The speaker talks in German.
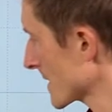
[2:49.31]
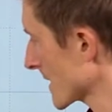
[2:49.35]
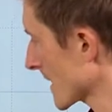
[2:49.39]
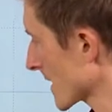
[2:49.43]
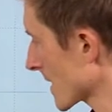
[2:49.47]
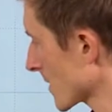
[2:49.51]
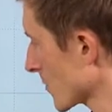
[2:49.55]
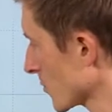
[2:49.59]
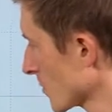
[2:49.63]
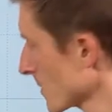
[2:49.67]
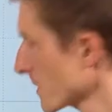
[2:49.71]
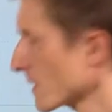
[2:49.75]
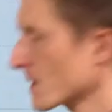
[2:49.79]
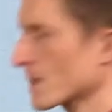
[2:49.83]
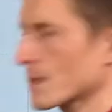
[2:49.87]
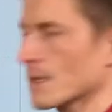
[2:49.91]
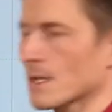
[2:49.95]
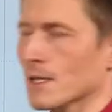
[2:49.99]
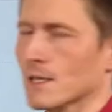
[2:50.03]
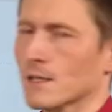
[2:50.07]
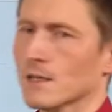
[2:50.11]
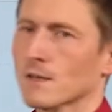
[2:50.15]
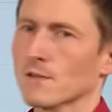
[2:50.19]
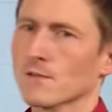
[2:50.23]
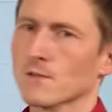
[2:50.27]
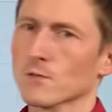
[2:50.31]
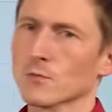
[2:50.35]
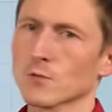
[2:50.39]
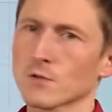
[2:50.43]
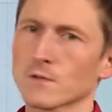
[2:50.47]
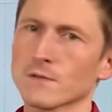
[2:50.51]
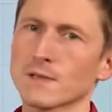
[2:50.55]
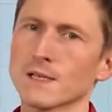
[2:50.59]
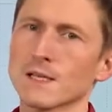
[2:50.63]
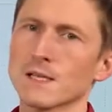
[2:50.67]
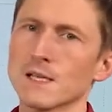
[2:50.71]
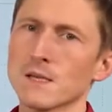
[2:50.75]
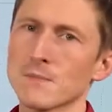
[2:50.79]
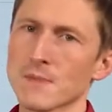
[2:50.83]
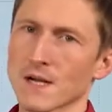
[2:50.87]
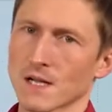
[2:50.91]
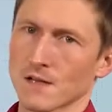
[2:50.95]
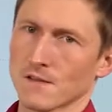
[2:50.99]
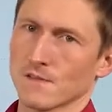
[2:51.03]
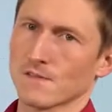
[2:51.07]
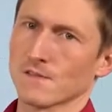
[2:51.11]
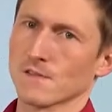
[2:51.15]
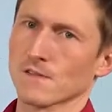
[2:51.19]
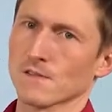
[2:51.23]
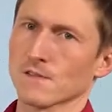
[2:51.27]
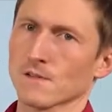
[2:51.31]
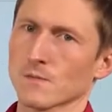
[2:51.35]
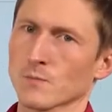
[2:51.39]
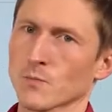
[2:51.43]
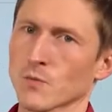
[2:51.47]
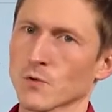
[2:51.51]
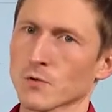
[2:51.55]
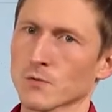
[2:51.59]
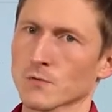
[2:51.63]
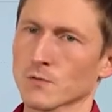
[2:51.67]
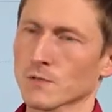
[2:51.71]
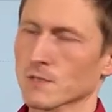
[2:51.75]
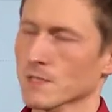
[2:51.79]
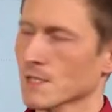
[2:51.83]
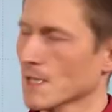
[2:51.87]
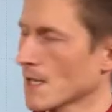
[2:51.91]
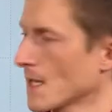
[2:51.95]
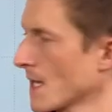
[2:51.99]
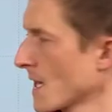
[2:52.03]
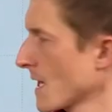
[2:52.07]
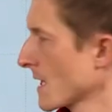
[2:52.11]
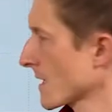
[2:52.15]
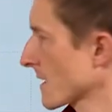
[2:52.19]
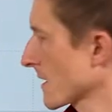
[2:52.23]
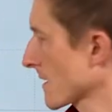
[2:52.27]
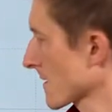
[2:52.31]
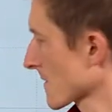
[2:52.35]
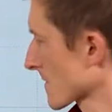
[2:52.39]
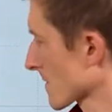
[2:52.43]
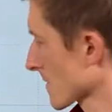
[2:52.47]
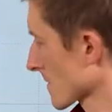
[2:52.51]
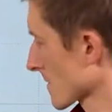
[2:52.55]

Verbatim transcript: Der da unten, der kriegt so gut wie niemals dieses Produkt. Der ist